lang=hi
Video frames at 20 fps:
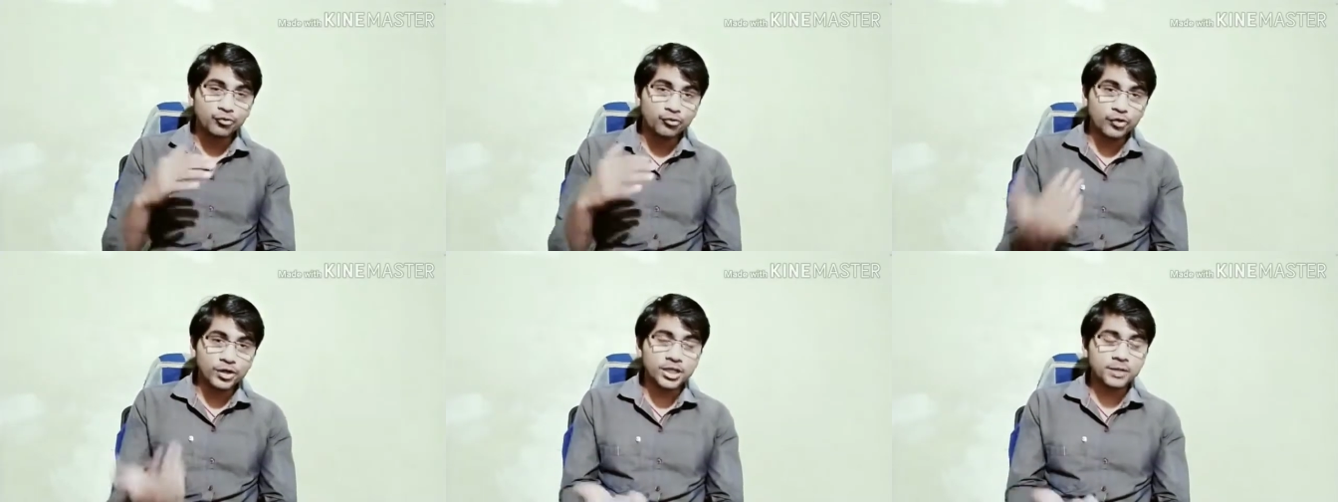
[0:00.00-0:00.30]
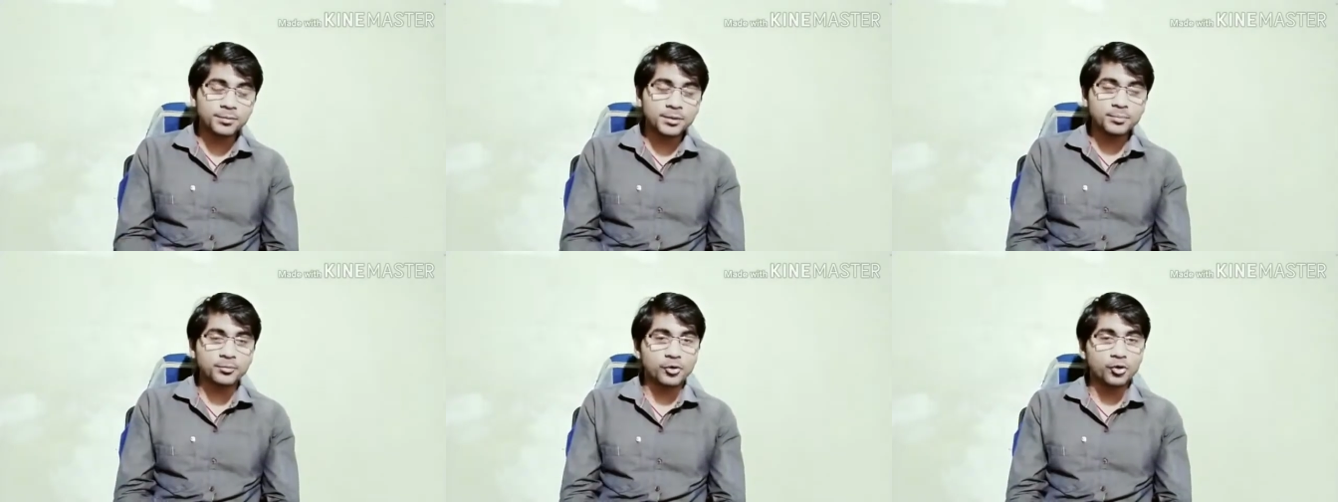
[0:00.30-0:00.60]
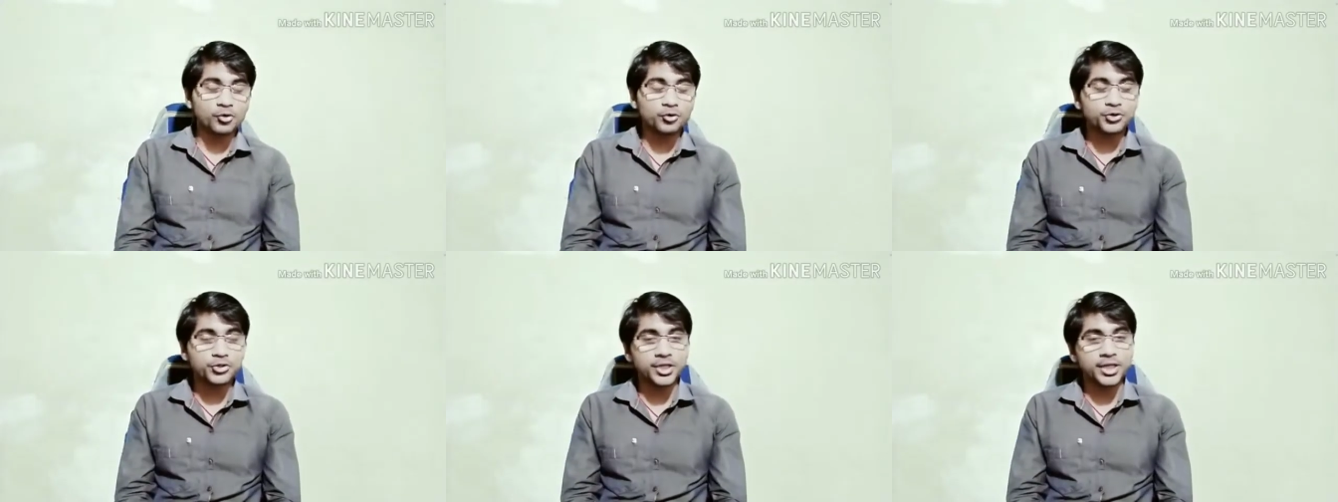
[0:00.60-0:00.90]
वहीं पर
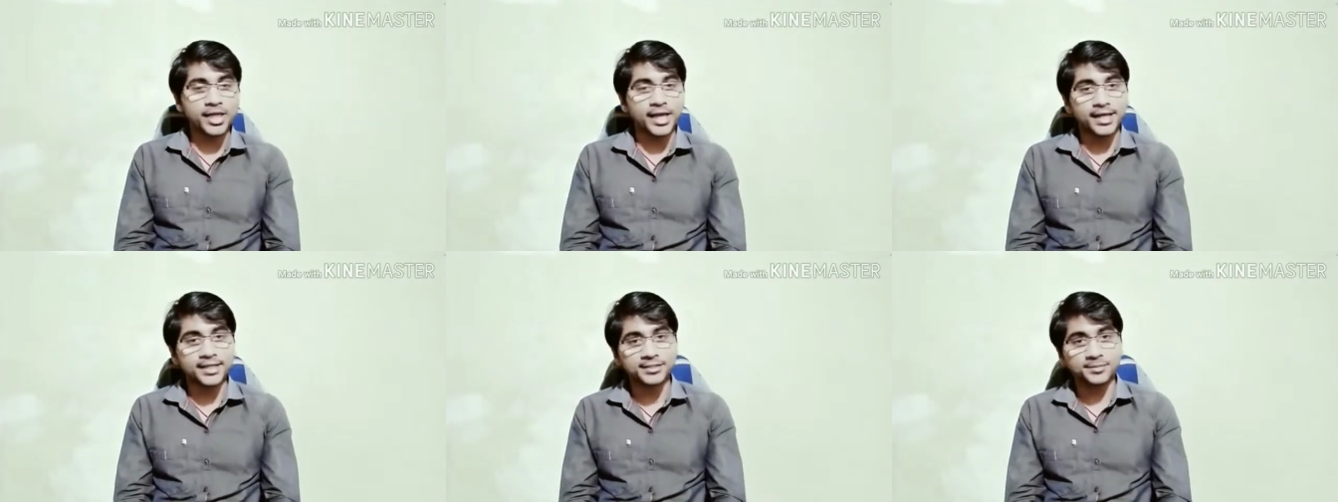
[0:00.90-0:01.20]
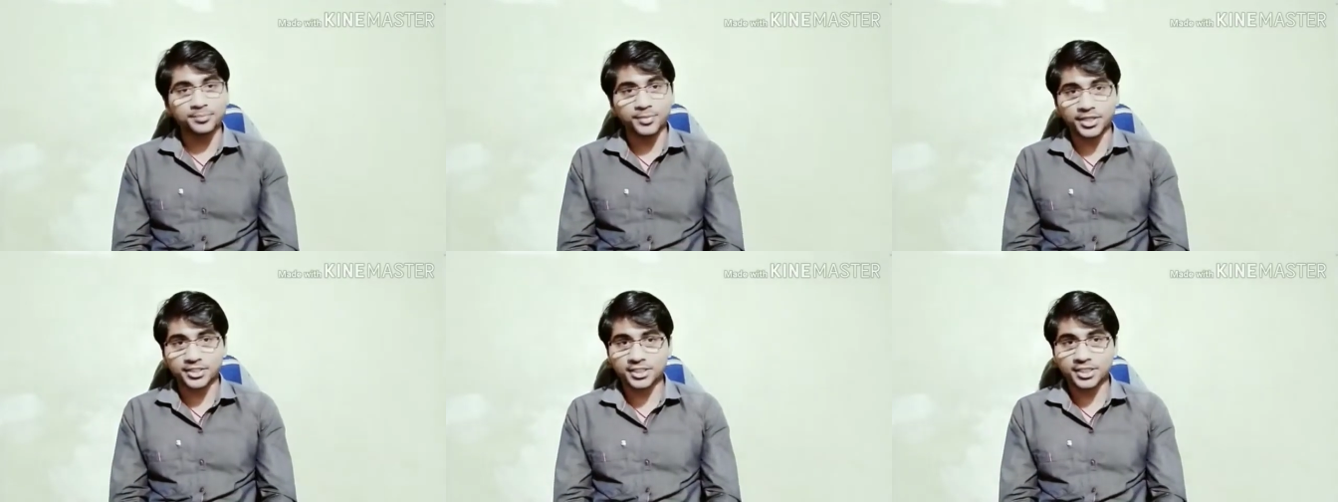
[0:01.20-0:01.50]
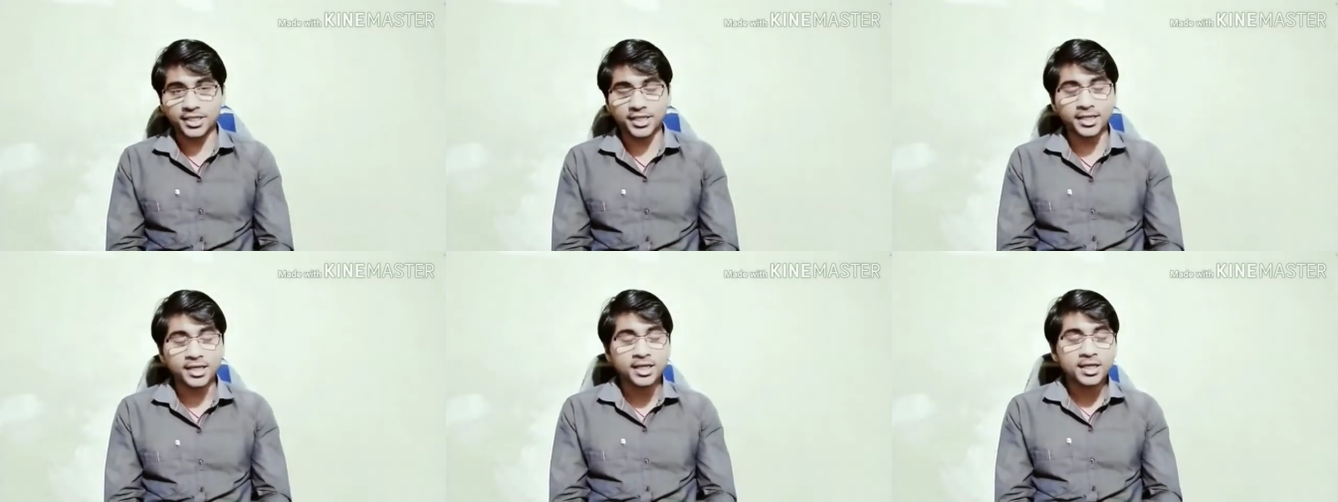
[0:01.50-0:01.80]
बहुत सारे ऐसे
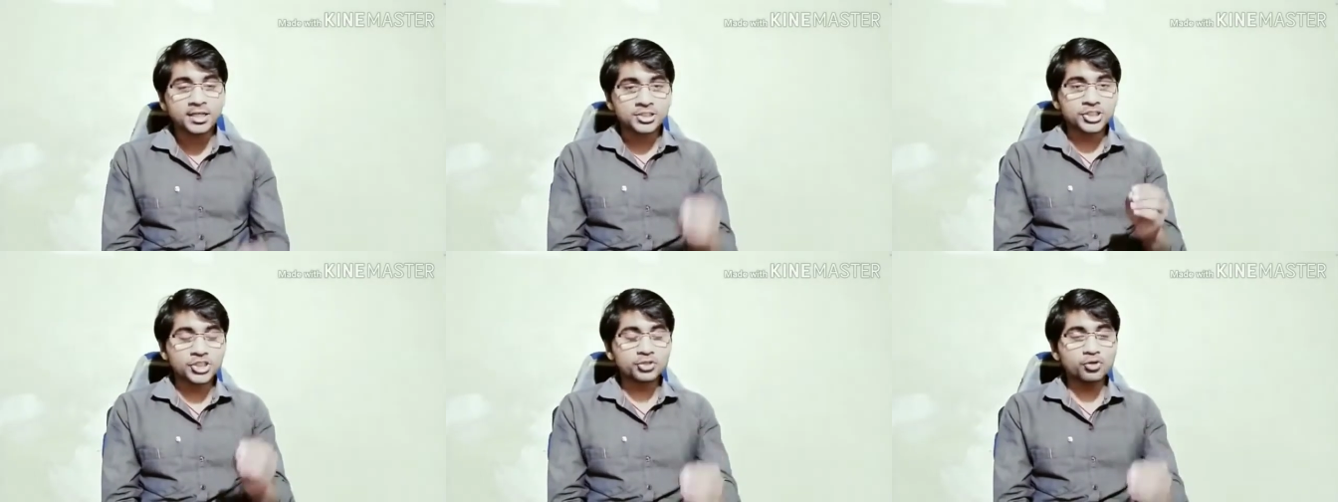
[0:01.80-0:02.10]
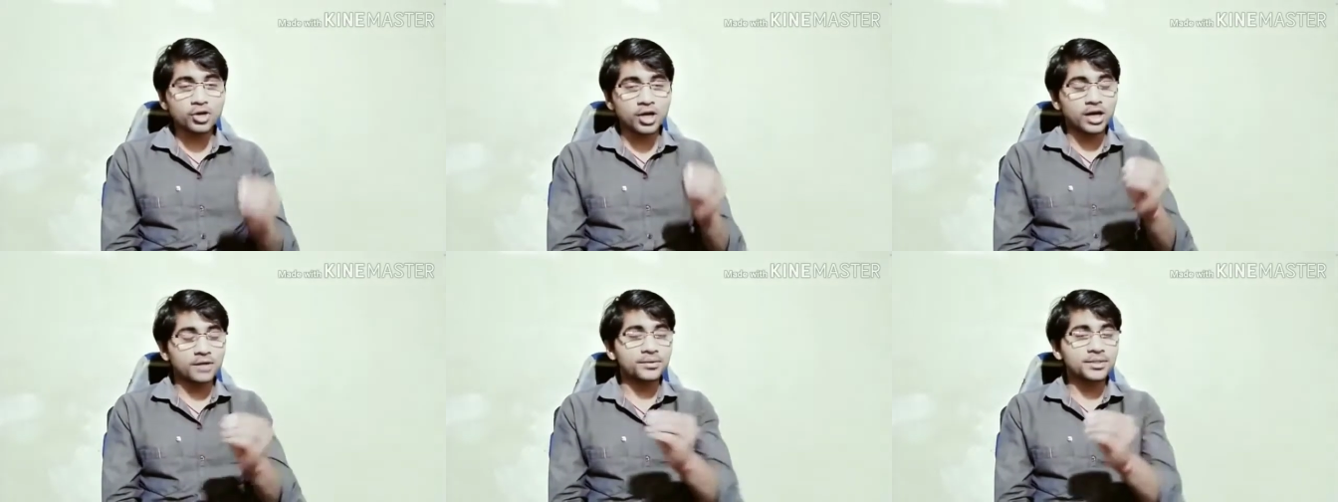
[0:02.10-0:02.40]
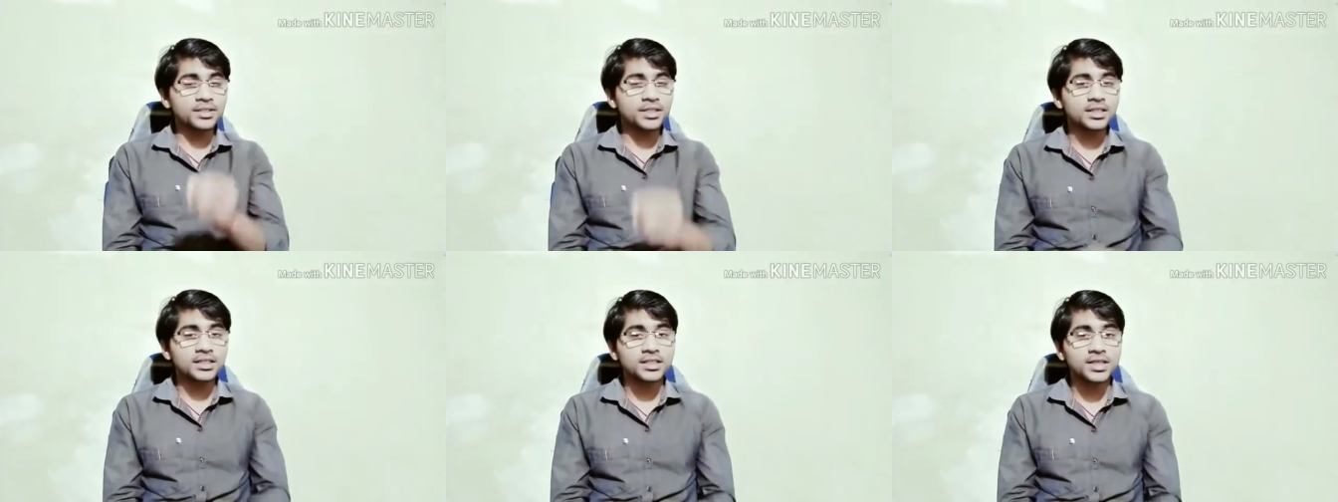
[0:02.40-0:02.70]
पर्सन हैं जिनको
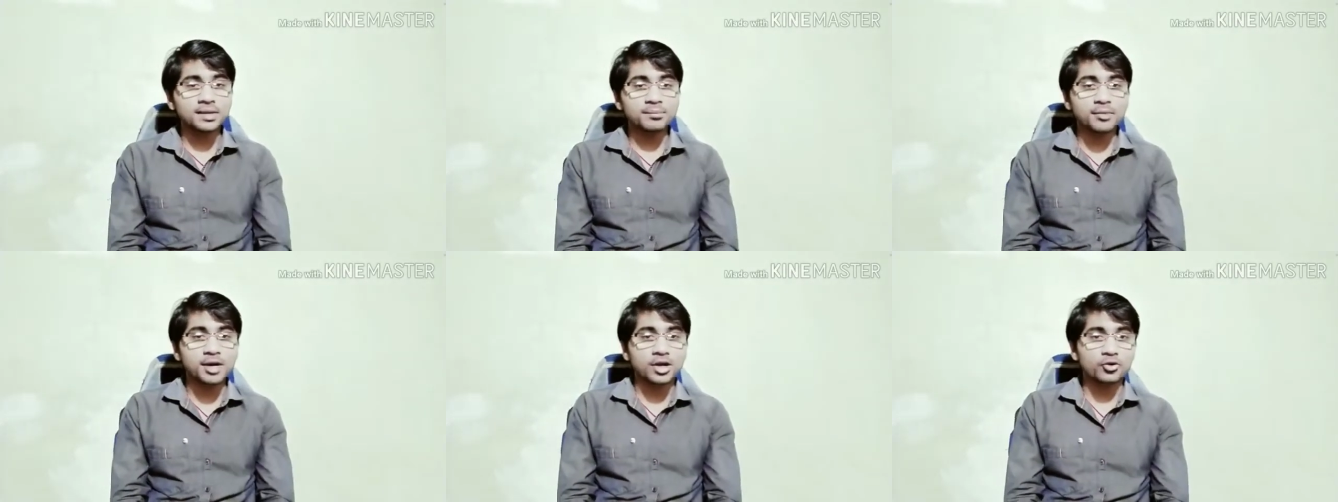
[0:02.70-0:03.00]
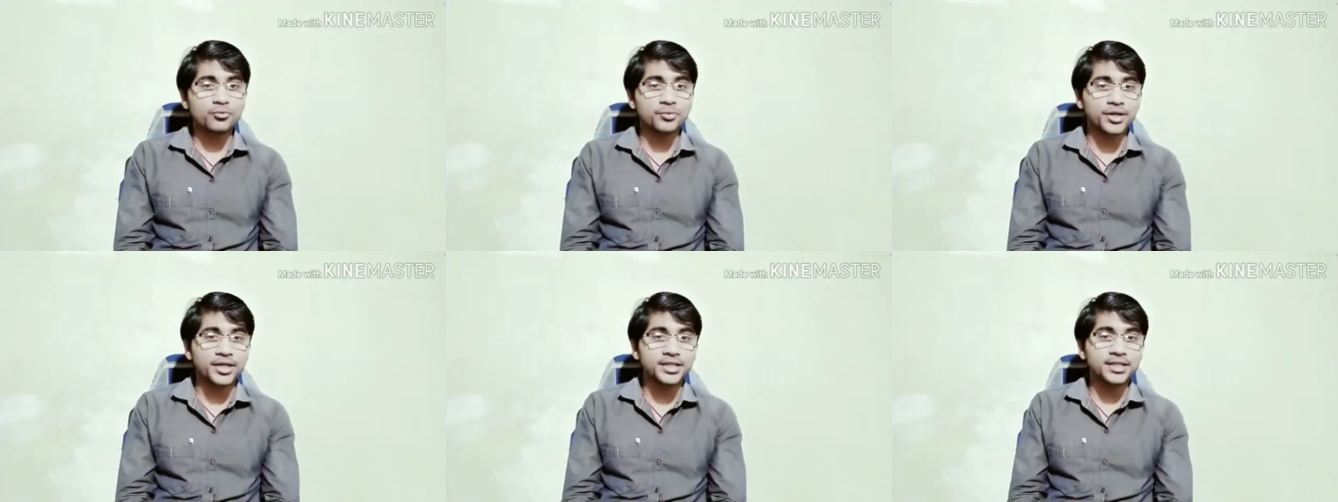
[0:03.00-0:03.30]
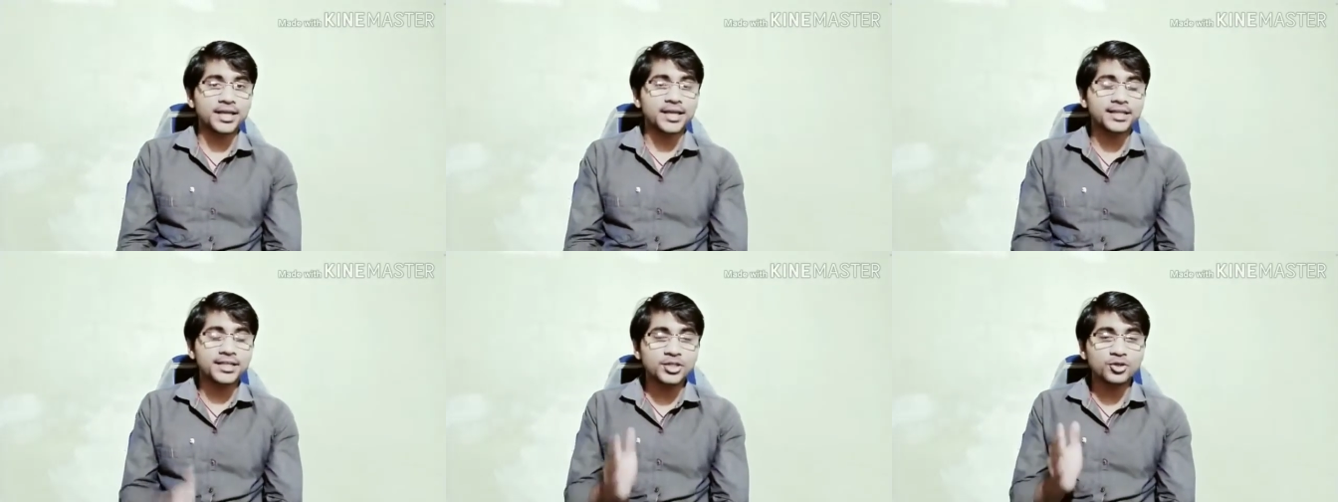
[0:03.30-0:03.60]
अभी तक ये मालूम
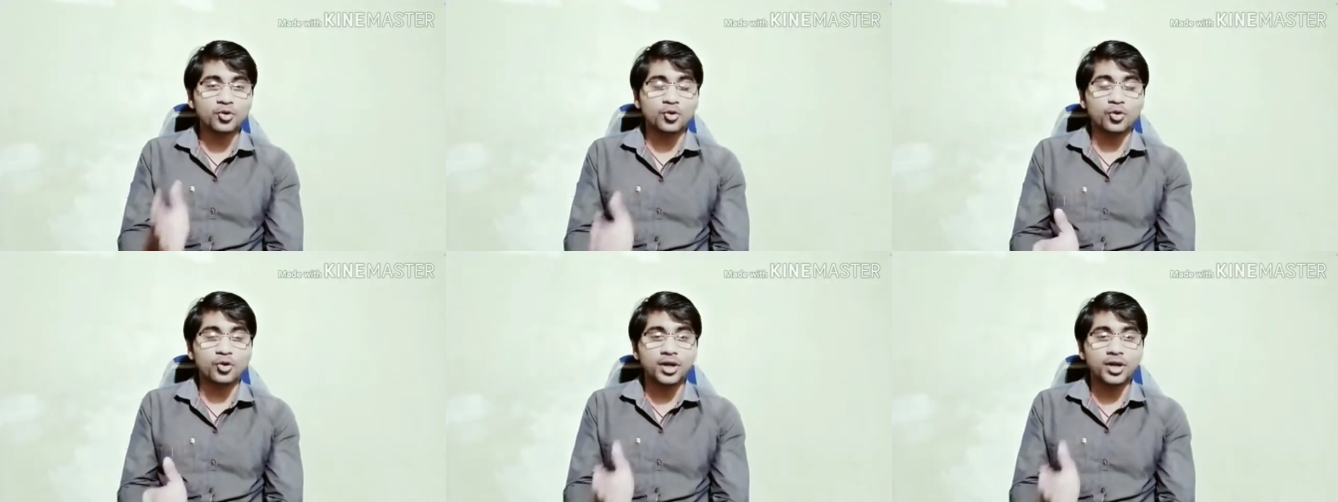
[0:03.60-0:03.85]
नहीं है कि